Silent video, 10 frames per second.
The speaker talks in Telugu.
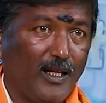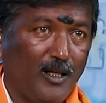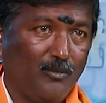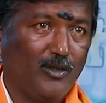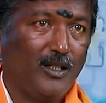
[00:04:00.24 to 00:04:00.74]

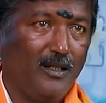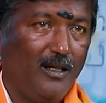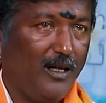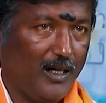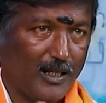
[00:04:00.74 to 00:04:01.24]
ఆలయం ఉంది
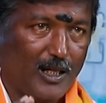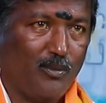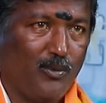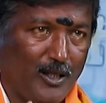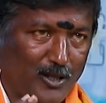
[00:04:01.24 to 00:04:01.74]
అక్కడ
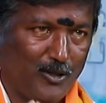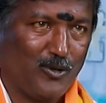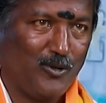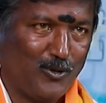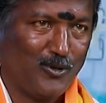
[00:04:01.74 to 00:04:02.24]
పూజ
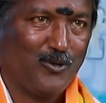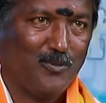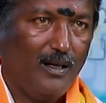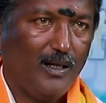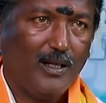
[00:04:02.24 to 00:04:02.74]
చేసుకోవచ్చు
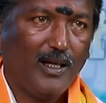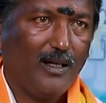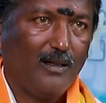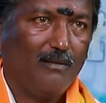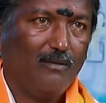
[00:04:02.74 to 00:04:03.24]
లేదా
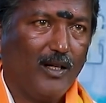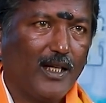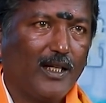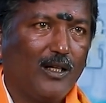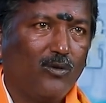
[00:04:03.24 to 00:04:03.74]

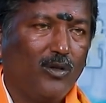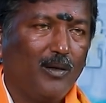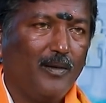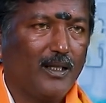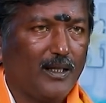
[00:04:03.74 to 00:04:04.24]
వారికి
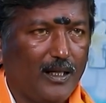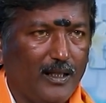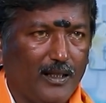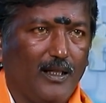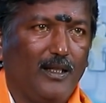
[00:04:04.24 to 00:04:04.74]
అనుకూలమైన కాడ
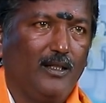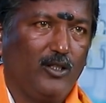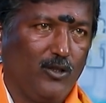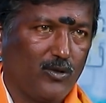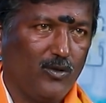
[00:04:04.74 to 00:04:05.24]
ఎక్కడైనా
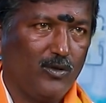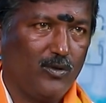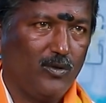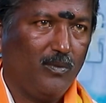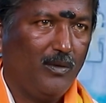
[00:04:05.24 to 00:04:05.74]

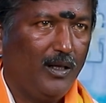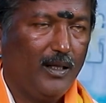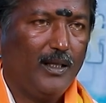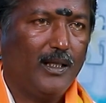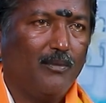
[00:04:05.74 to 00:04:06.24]
చేసుకోవచ్చు
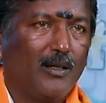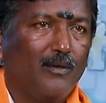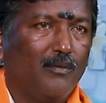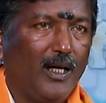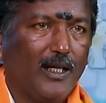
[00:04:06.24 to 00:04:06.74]
లేదా మనం
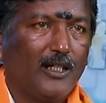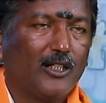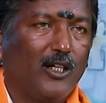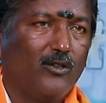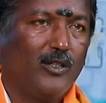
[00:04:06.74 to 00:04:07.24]

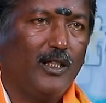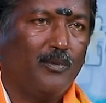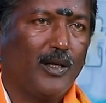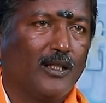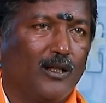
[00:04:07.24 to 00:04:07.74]
మహారాష్ట్రలో సిటీ
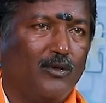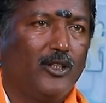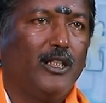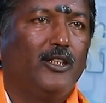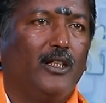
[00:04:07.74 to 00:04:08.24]
ప్రాంతంలో
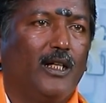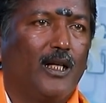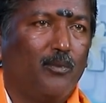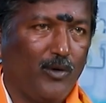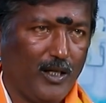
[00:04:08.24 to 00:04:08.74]
శని
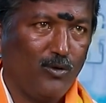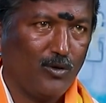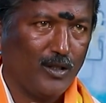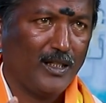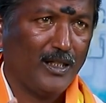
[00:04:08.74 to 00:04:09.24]
సింగనాపూర్ అనే
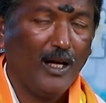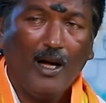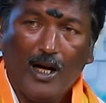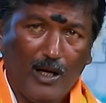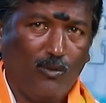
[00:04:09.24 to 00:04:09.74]
ఊరు ఉందండి
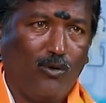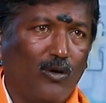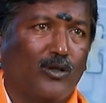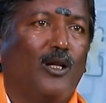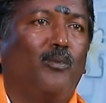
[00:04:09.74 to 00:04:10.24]
ఆ
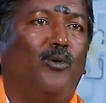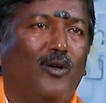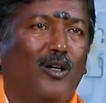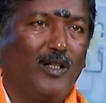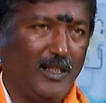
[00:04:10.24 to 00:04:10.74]
ఊరిలో తలుపులు
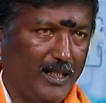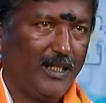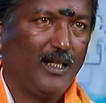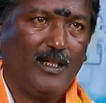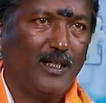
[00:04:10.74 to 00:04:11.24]
ఉండవని
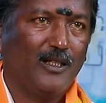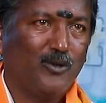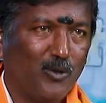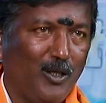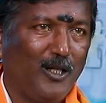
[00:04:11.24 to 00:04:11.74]
విన్నా నేనైతే
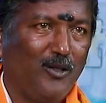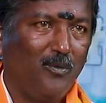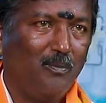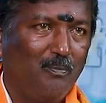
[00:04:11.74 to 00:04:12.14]
చూడలేదు